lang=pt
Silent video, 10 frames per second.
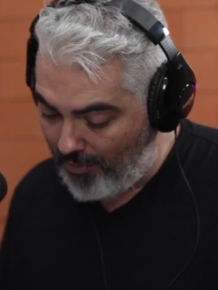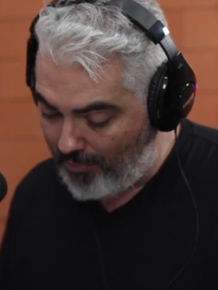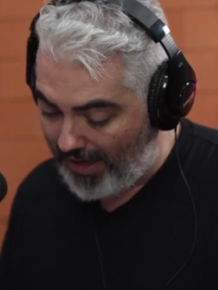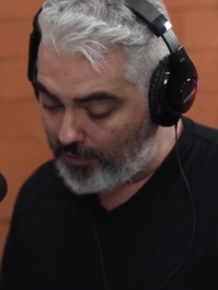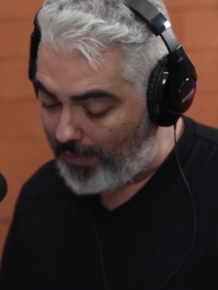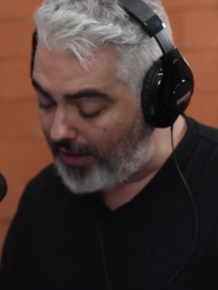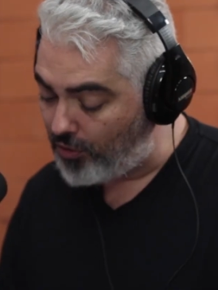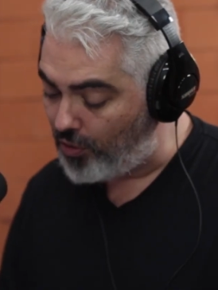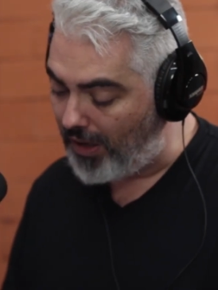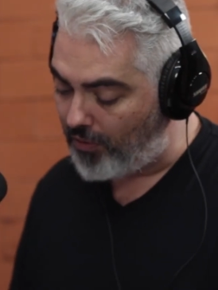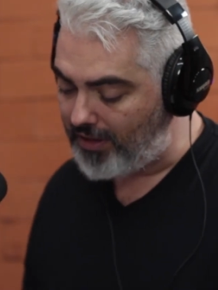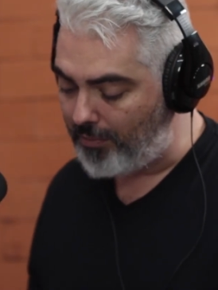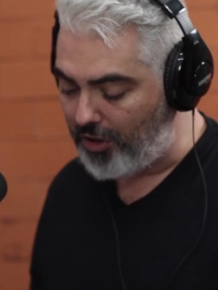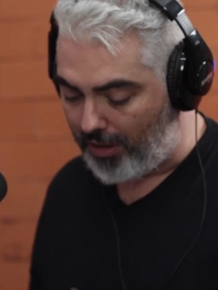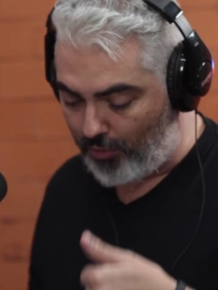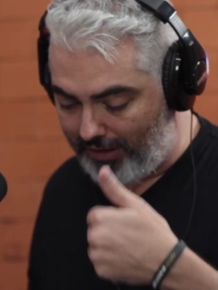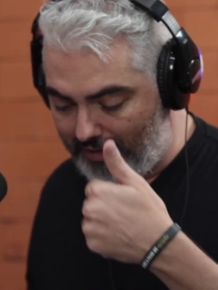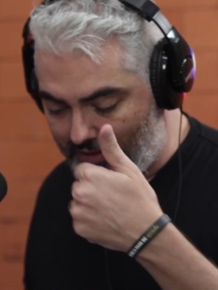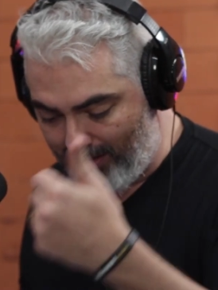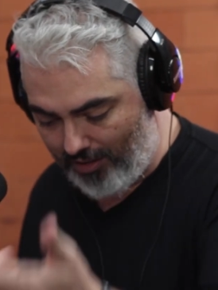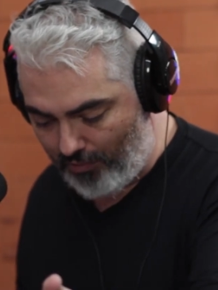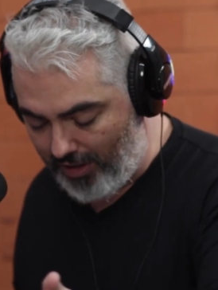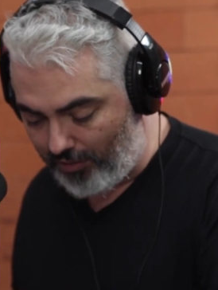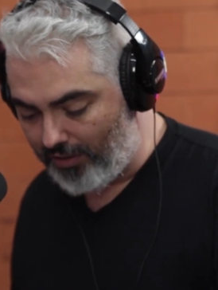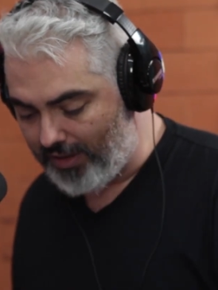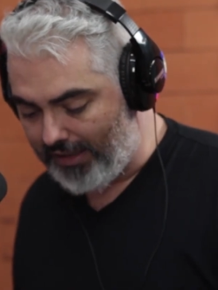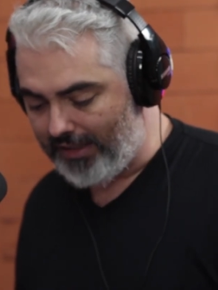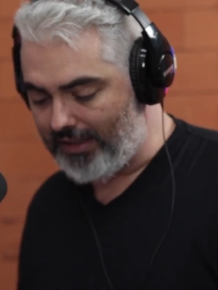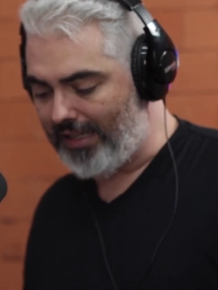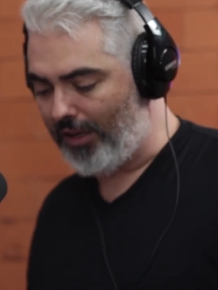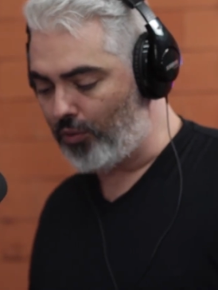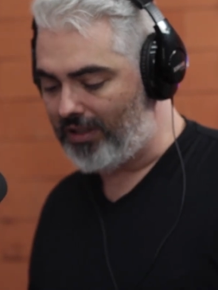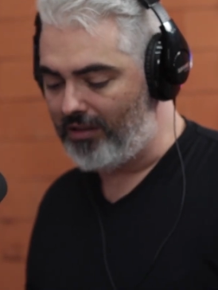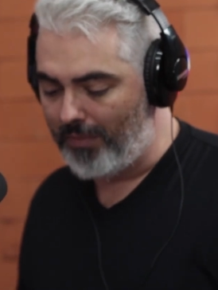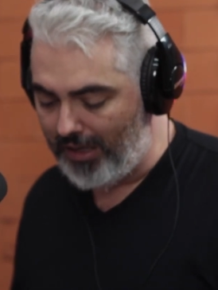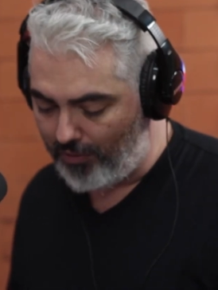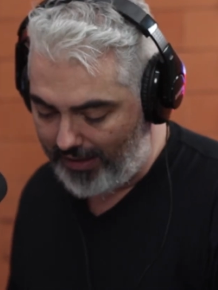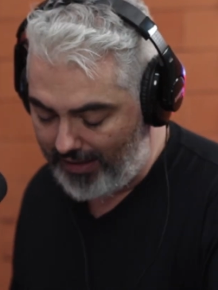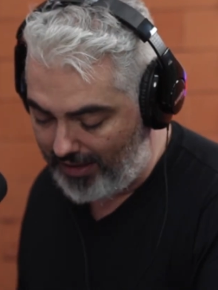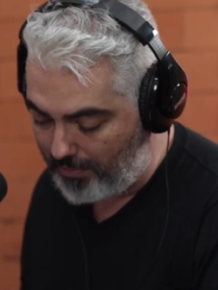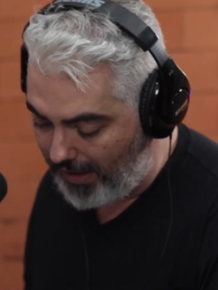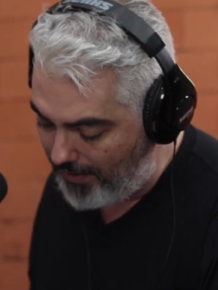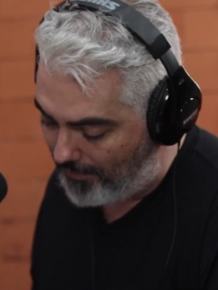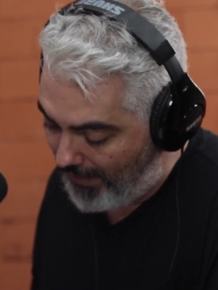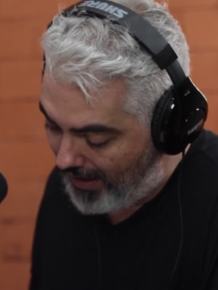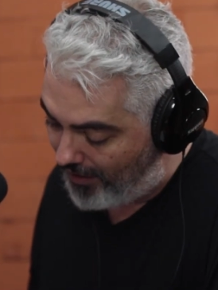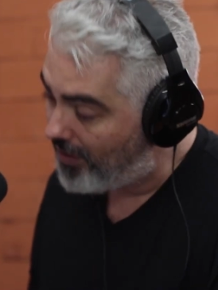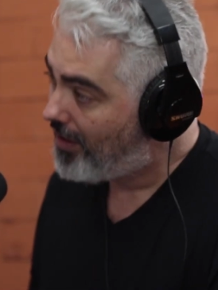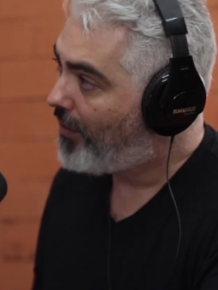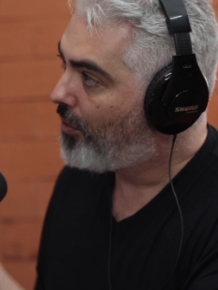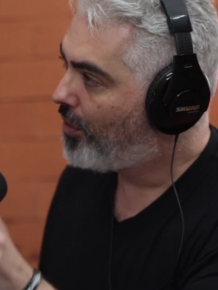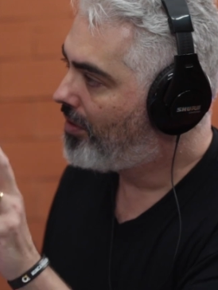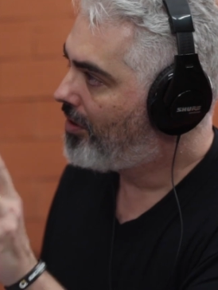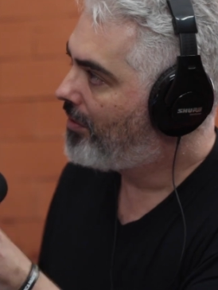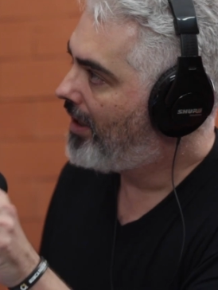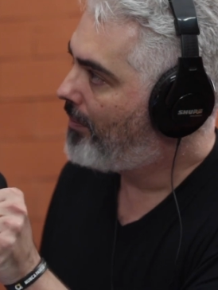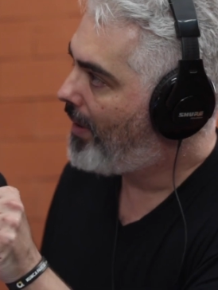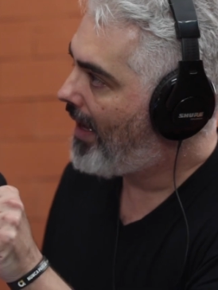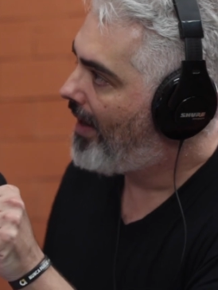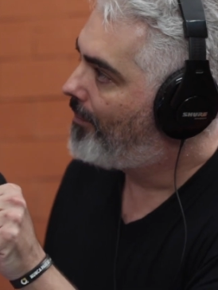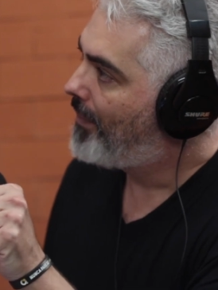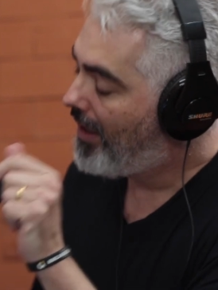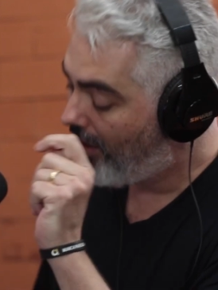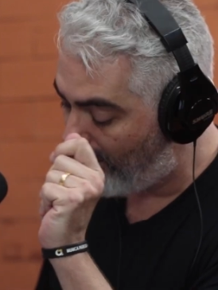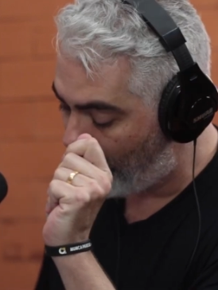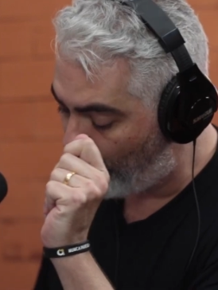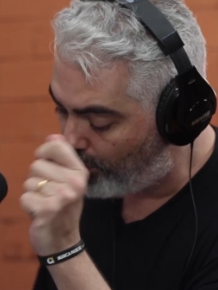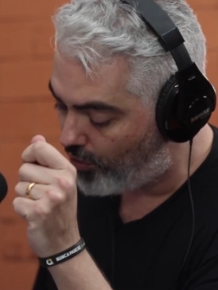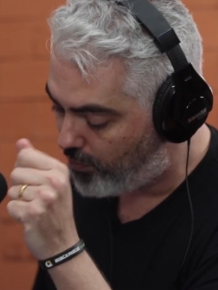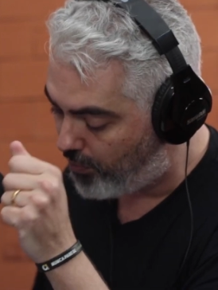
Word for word: Mas, Marcos, uma coisa me chamou a atenção, e eu tenho certeza que é o Simão aqui também, que você falou do seu tripé, e um dos